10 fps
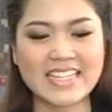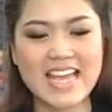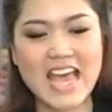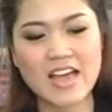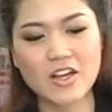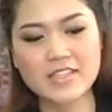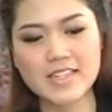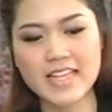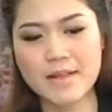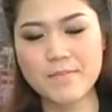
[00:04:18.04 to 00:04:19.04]
กคะก็
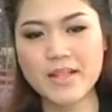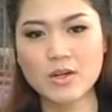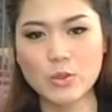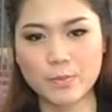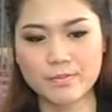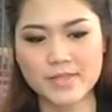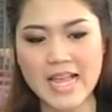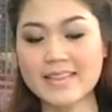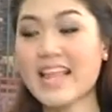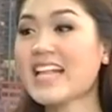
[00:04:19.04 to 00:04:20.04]
จะเน้นเป็นกลุ่ม
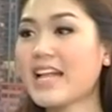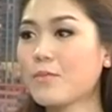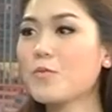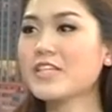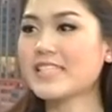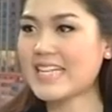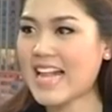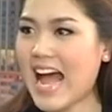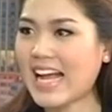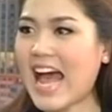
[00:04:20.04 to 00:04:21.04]
สารต้านอนุมูลอิส
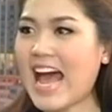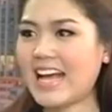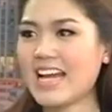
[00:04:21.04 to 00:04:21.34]
ระค่ะ